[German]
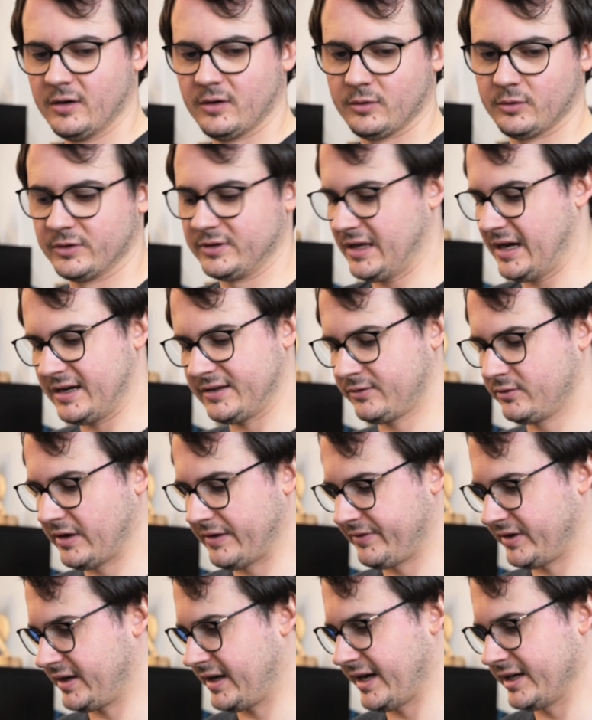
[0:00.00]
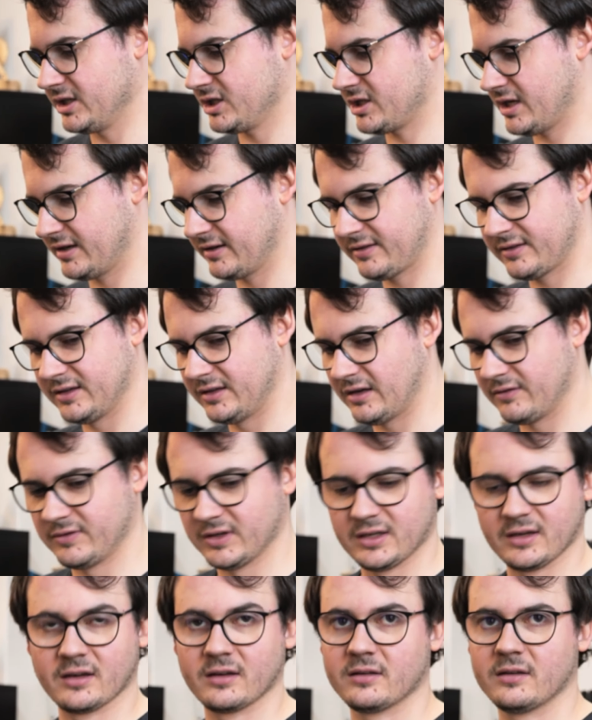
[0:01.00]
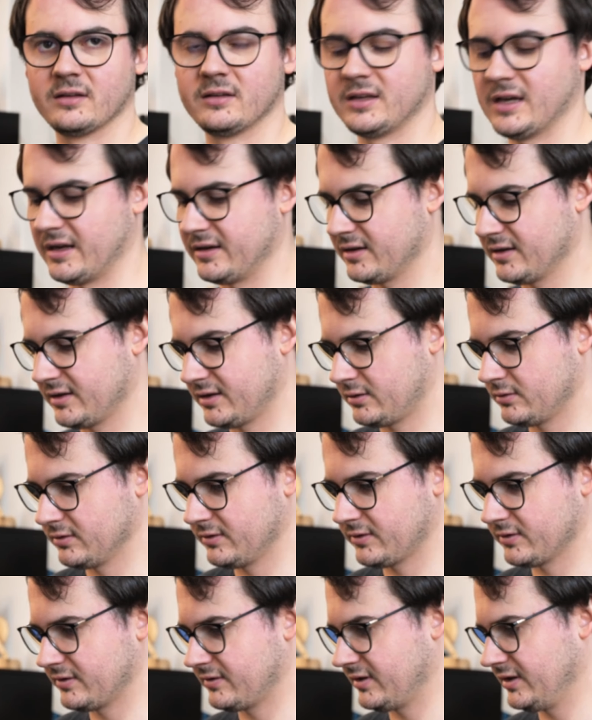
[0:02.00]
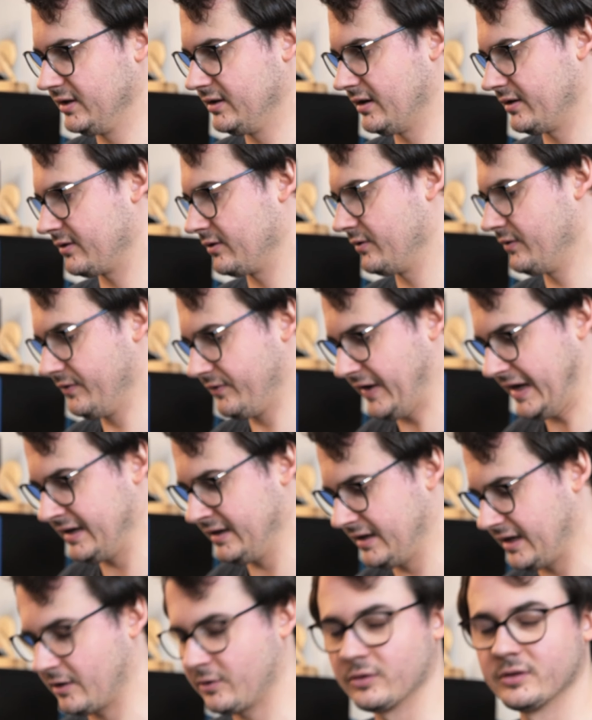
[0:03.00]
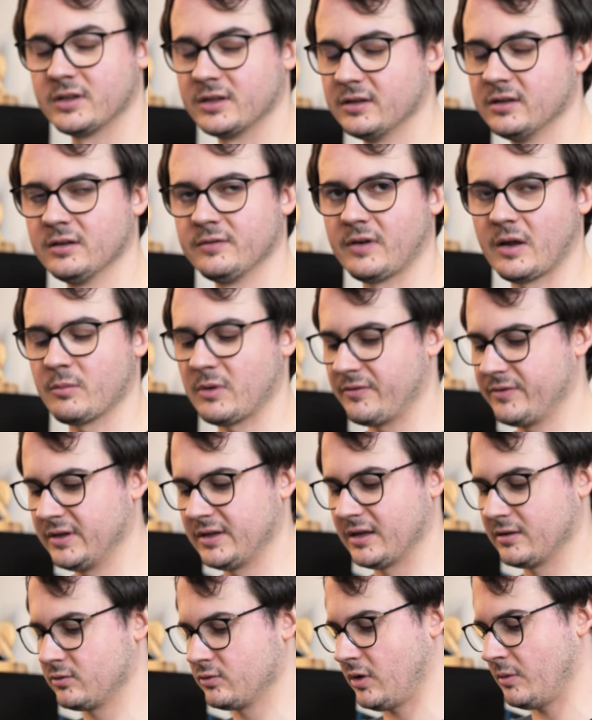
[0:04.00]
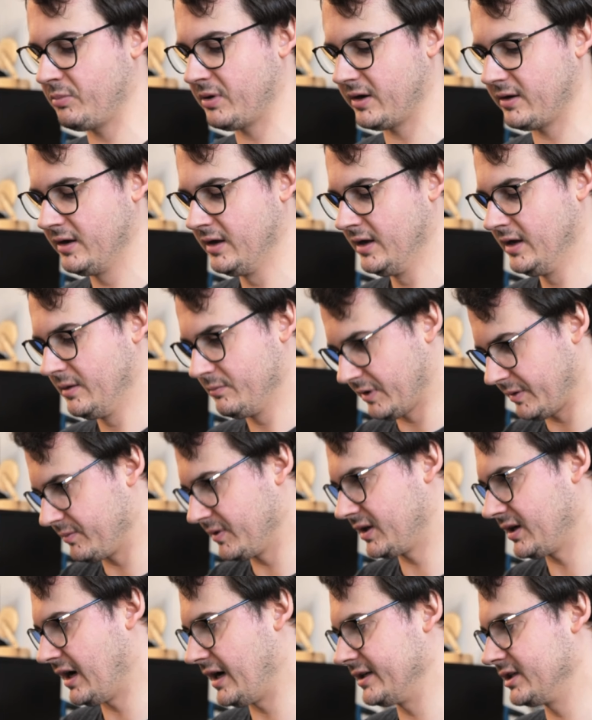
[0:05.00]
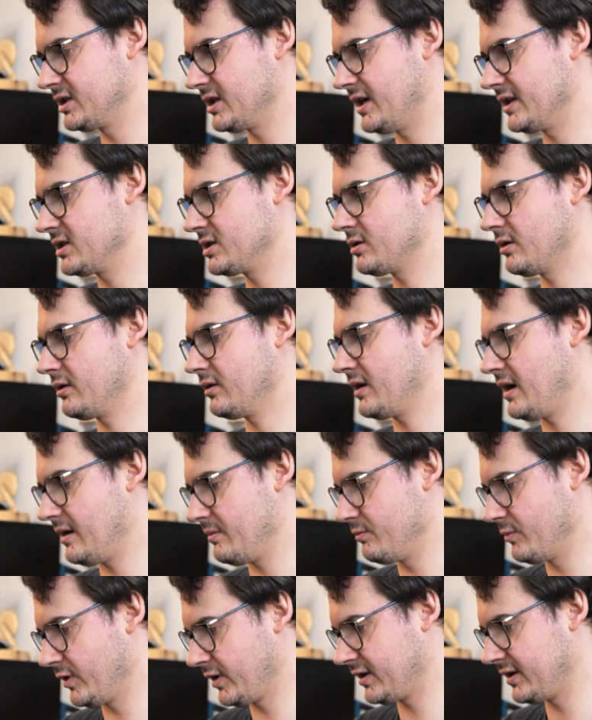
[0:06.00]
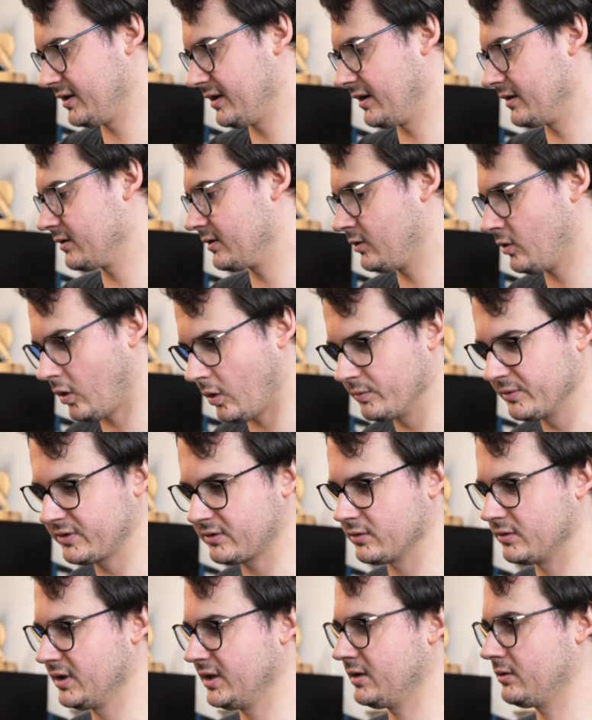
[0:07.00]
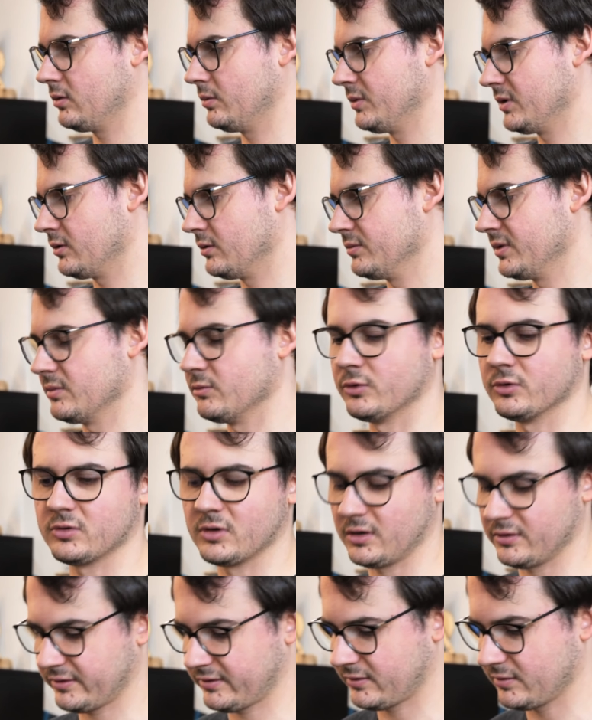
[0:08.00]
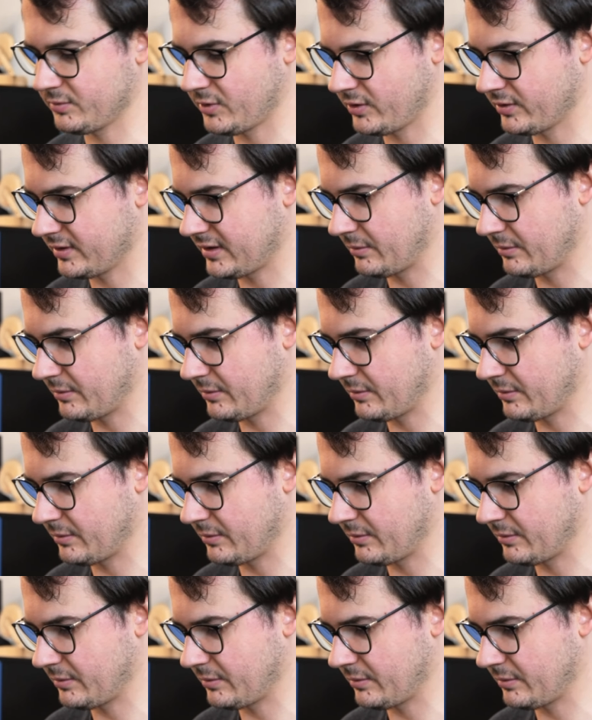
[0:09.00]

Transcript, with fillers: Und da hast du einfach keine Chance, die dann wieder in die andere Richtung zu ziehen. Also wenn der Kunde irgendwann mal wieder einen Dropper mit mechanischer Ansteuerung haben möchte, dann kommst du nicht drum herum, den Motor auszubauen.